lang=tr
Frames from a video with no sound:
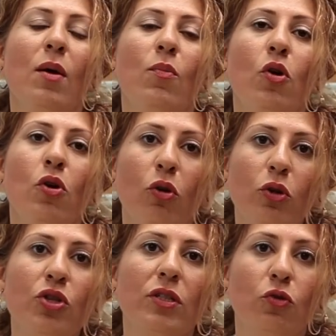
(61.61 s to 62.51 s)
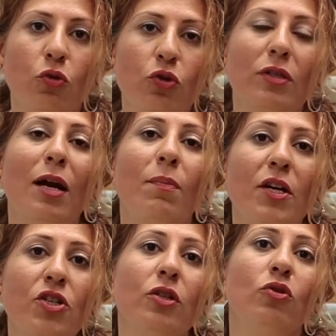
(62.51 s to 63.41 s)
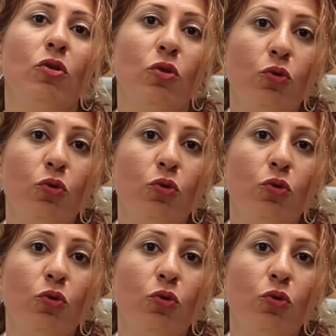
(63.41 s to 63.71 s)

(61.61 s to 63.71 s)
Böyle olunca da çocuklar başka türlü